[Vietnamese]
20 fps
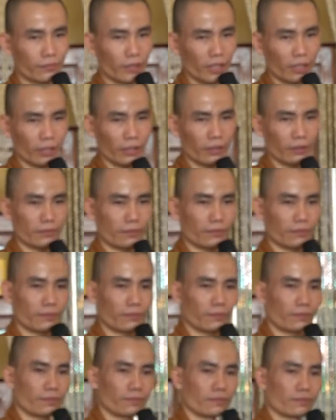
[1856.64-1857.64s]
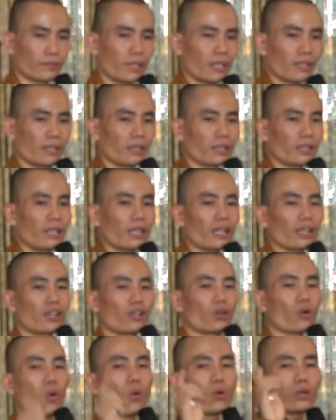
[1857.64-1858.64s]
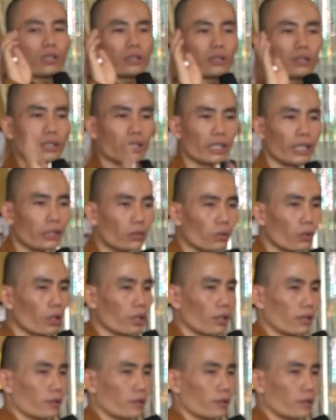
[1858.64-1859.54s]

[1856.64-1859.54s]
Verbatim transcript: Okay. Là khổ có nghệ thuật.